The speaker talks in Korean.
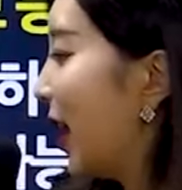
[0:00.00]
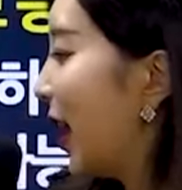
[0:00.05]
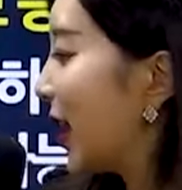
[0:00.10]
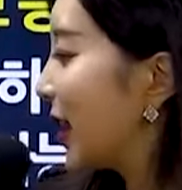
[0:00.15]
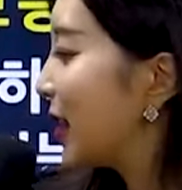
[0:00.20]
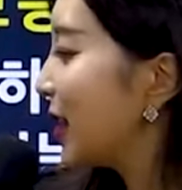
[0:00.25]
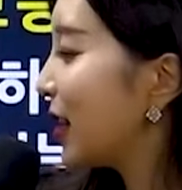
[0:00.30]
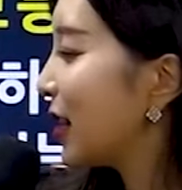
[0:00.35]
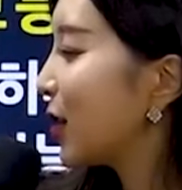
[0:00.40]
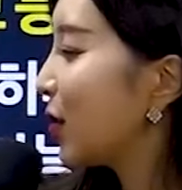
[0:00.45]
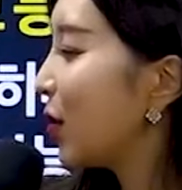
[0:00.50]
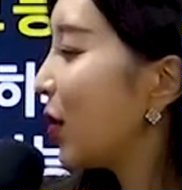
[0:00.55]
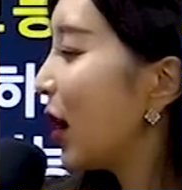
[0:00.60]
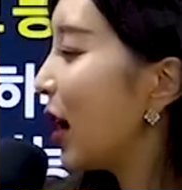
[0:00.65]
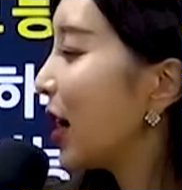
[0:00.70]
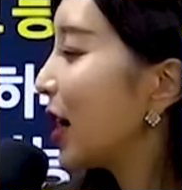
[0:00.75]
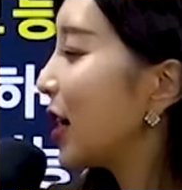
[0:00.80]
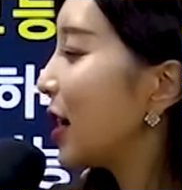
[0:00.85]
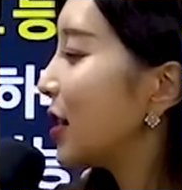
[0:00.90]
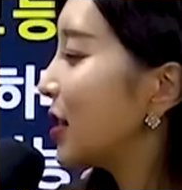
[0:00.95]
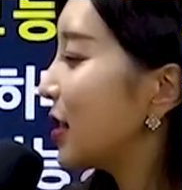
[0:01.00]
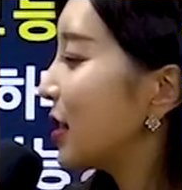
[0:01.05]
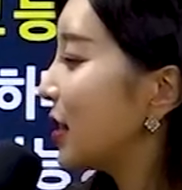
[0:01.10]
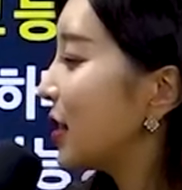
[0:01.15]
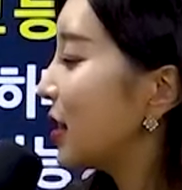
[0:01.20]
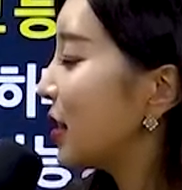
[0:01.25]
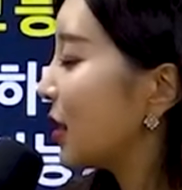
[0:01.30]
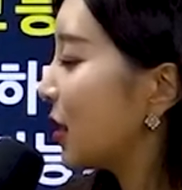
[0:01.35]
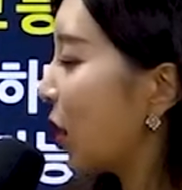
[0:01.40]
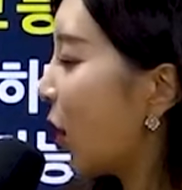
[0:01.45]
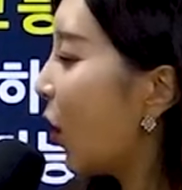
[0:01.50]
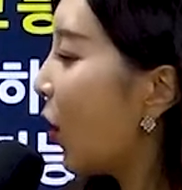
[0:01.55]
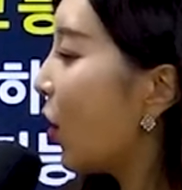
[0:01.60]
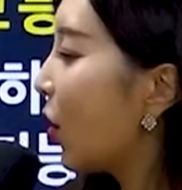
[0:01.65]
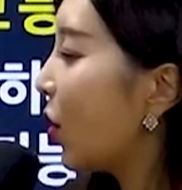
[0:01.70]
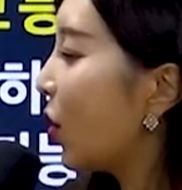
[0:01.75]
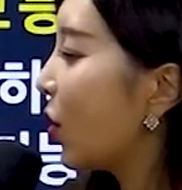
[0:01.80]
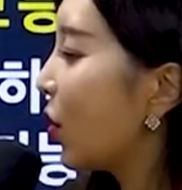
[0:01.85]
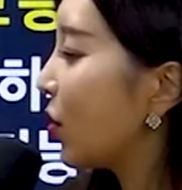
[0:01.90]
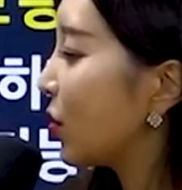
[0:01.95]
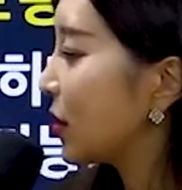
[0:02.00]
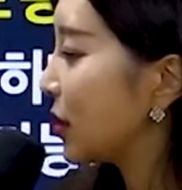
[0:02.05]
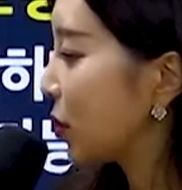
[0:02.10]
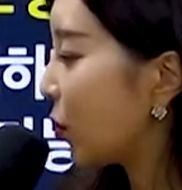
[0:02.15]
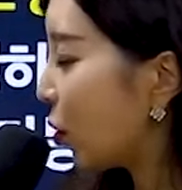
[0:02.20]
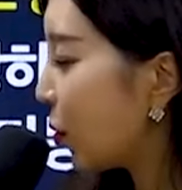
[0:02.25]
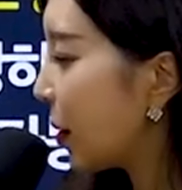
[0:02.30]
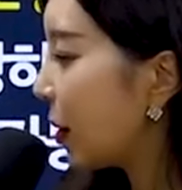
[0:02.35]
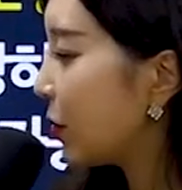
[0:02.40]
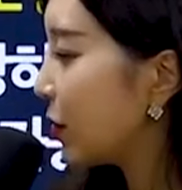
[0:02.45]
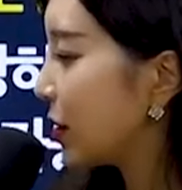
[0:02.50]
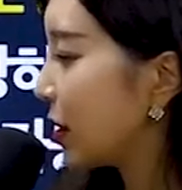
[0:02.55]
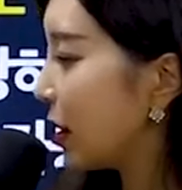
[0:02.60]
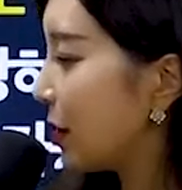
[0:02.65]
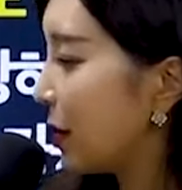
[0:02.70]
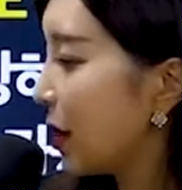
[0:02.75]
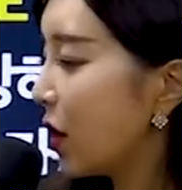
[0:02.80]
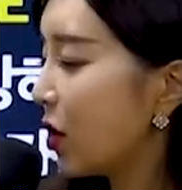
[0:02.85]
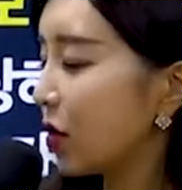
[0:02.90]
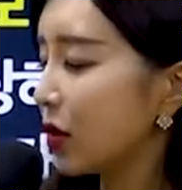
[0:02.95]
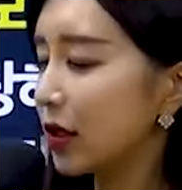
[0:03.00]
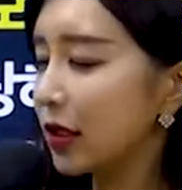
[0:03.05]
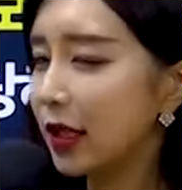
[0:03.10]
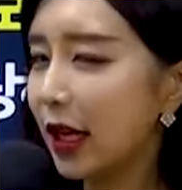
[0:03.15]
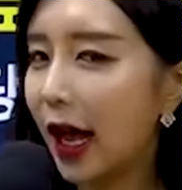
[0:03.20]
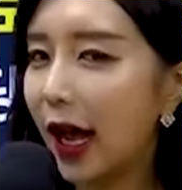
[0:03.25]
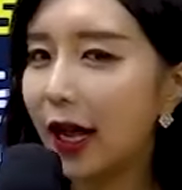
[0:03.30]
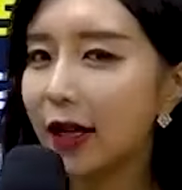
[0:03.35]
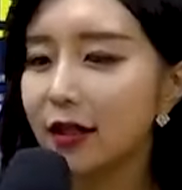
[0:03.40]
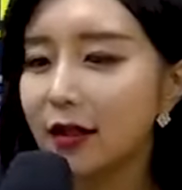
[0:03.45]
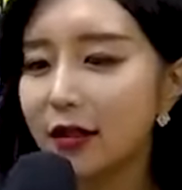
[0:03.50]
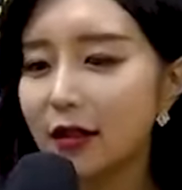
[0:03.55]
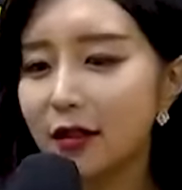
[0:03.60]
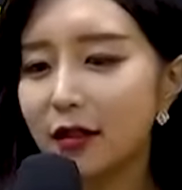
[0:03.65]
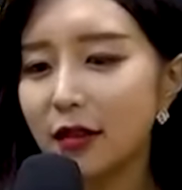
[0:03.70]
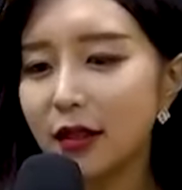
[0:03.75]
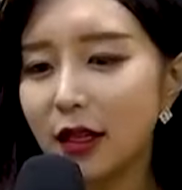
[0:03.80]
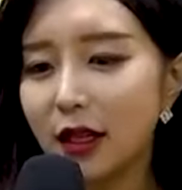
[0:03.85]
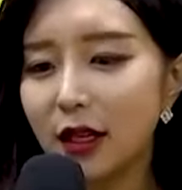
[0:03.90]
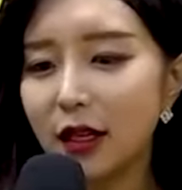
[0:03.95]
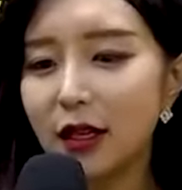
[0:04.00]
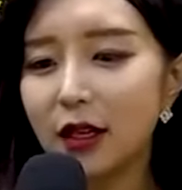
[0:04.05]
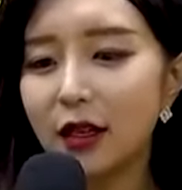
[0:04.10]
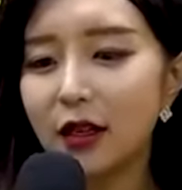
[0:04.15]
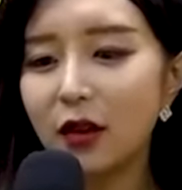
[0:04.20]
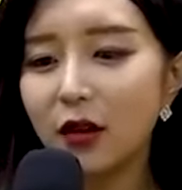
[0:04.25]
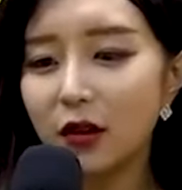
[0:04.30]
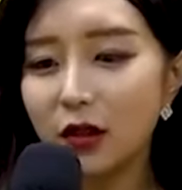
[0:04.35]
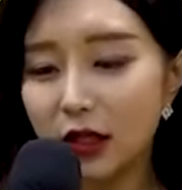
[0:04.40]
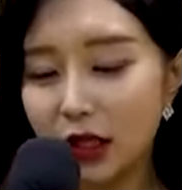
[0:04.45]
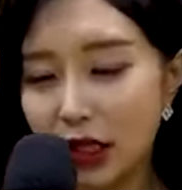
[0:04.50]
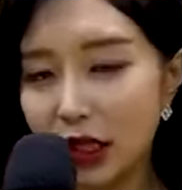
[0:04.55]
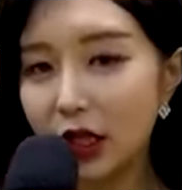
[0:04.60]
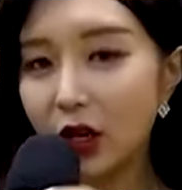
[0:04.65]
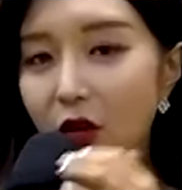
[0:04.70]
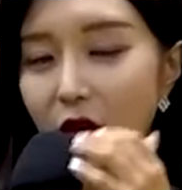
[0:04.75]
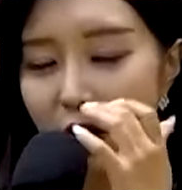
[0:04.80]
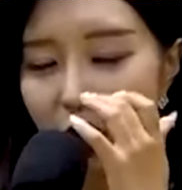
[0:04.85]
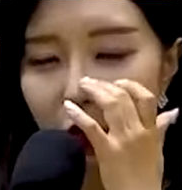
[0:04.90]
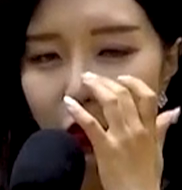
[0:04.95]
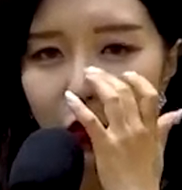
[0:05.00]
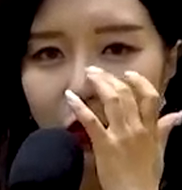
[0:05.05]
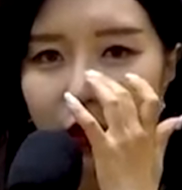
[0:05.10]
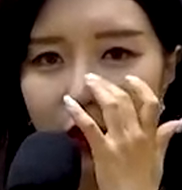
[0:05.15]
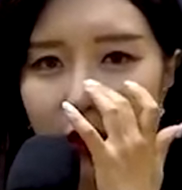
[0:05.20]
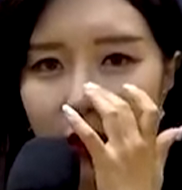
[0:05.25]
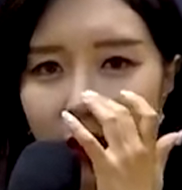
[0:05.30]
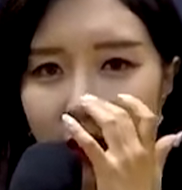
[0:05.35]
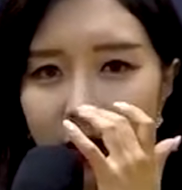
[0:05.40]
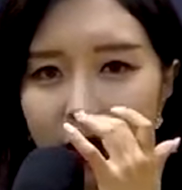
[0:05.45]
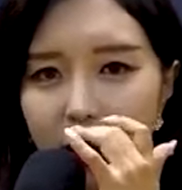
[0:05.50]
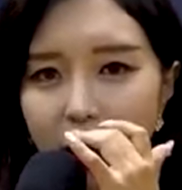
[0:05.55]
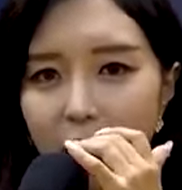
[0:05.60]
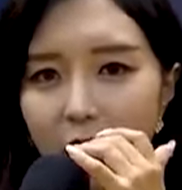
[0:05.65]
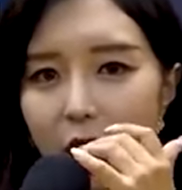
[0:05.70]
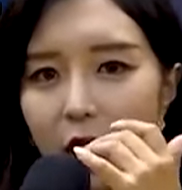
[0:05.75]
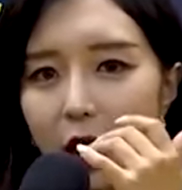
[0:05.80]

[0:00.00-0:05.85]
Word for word: 아, 그리고 한 가지 더 꼽아보자면 잦은 이, 지역 이동에 대한